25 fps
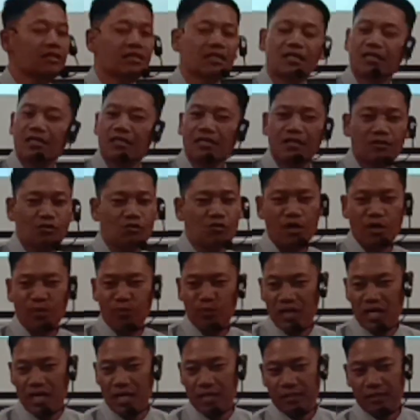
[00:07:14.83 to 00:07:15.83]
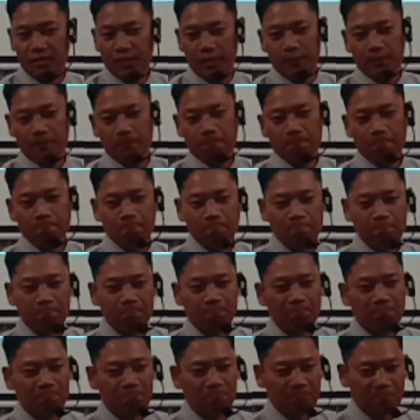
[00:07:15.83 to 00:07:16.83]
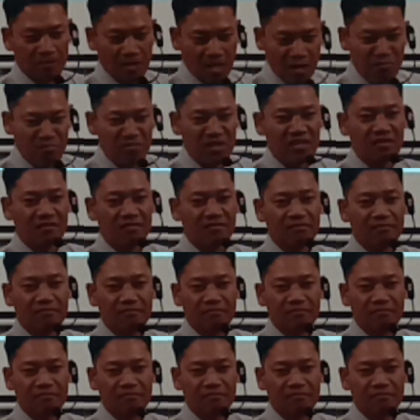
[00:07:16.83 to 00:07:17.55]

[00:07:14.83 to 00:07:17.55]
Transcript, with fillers: dengan luar biasa. Amin.